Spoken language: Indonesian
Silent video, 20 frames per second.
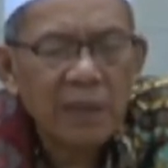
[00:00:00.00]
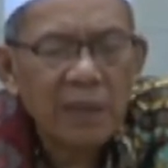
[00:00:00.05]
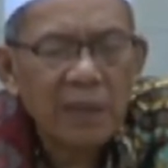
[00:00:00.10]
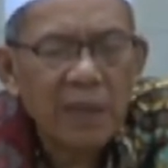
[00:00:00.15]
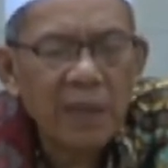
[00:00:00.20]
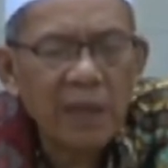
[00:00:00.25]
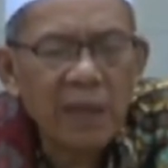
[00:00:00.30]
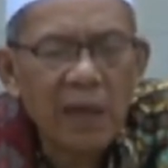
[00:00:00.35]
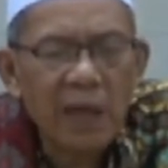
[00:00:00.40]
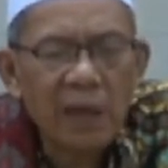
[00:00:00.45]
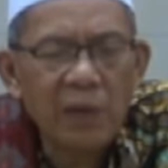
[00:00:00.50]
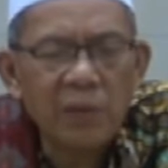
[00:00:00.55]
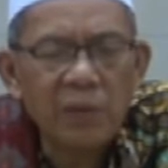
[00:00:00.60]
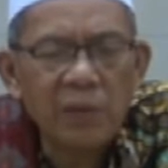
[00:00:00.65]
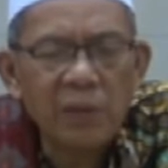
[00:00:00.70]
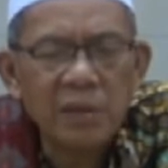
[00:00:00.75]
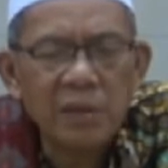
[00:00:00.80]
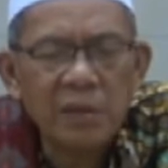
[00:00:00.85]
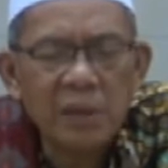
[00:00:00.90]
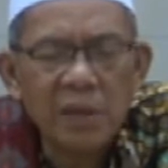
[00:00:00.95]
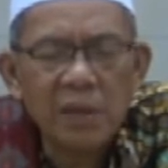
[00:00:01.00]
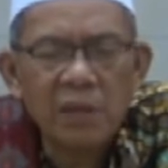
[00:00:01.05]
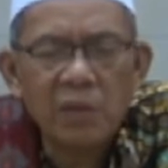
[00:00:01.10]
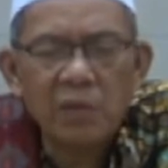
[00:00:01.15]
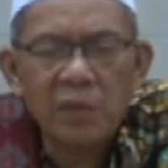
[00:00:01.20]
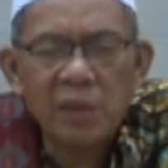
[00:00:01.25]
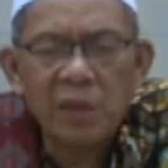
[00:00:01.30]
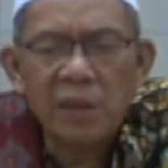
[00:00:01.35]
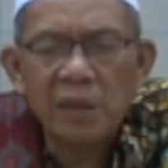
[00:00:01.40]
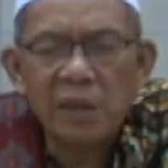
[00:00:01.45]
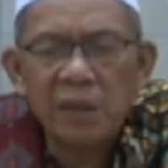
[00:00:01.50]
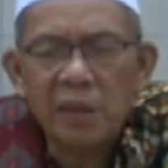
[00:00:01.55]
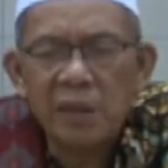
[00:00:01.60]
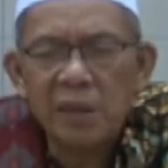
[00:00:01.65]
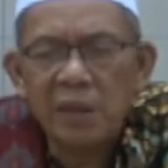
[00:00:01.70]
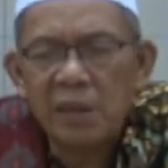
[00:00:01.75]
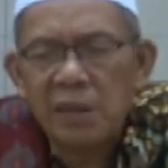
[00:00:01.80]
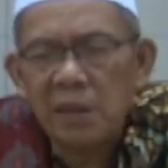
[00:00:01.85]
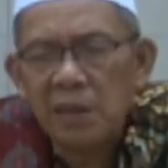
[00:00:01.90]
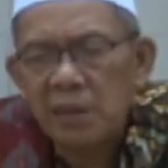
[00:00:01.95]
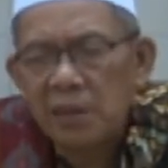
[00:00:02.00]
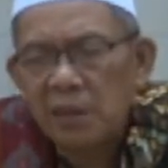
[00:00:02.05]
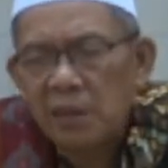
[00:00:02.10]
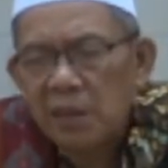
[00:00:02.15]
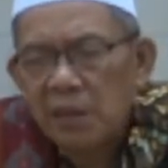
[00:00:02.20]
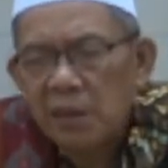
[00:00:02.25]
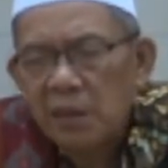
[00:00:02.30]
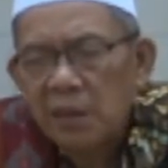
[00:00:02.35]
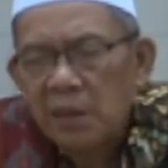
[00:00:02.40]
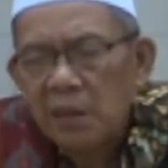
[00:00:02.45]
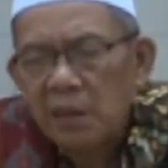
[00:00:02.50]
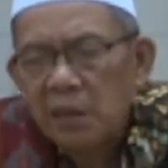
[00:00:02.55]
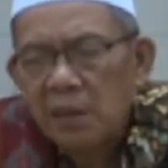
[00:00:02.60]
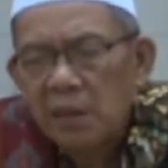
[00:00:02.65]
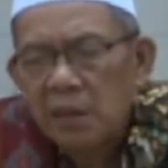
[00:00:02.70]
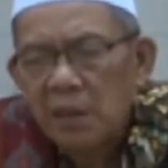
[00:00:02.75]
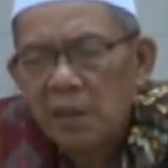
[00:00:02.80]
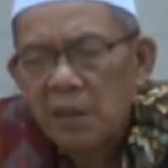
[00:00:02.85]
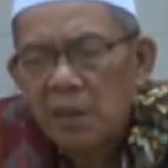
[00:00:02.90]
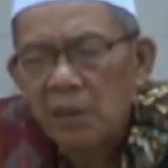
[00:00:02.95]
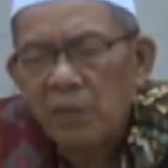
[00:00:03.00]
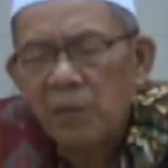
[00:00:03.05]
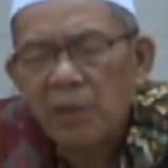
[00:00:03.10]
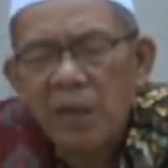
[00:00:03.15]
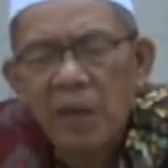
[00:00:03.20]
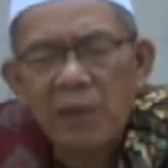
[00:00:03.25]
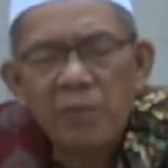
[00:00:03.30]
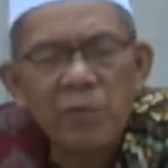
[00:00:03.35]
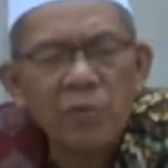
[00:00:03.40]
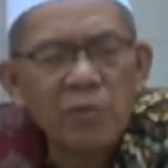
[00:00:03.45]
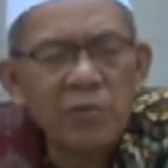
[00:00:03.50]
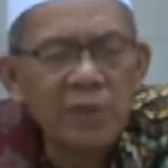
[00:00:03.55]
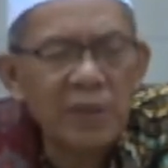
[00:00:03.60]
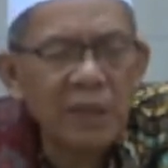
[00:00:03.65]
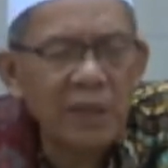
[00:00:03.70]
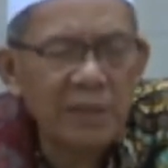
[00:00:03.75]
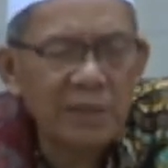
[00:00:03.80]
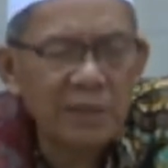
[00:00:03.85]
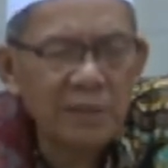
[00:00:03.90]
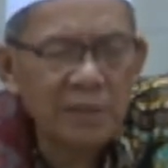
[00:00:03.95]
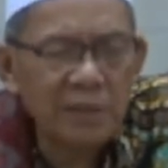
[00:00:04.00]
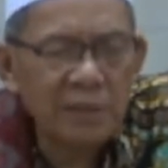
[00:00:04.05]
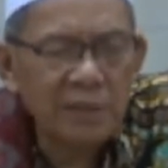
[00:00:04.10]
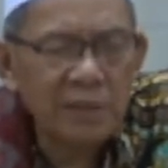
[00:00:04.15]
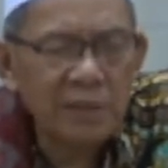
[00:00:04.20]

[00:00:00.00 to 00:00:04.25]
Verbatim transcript: tanah anu uh, uh rabuk nak.